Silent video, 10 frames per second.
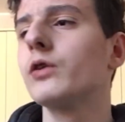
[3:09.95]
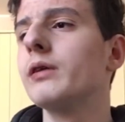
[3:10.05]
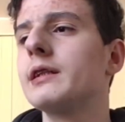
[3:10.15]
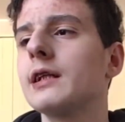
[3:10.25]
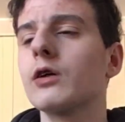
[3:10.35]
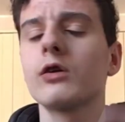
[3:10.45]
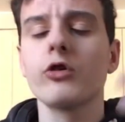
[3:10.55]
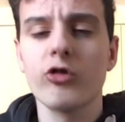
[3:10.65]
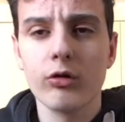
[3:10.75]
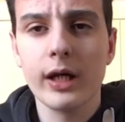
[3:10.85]
dovete
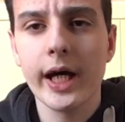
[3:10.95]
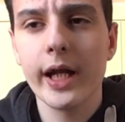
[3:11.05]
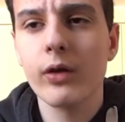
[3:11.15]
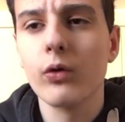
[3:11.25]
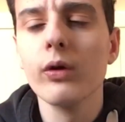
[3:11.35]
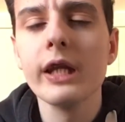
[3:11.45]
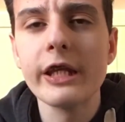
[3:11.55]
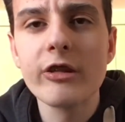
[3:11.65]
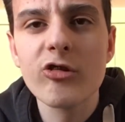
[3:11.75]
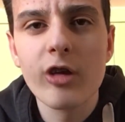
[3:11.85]
giocare con
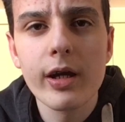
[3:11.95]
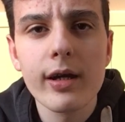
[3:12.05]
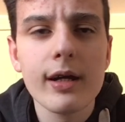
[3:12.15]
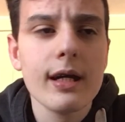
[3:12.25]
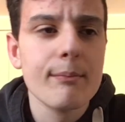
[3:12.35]
Lecce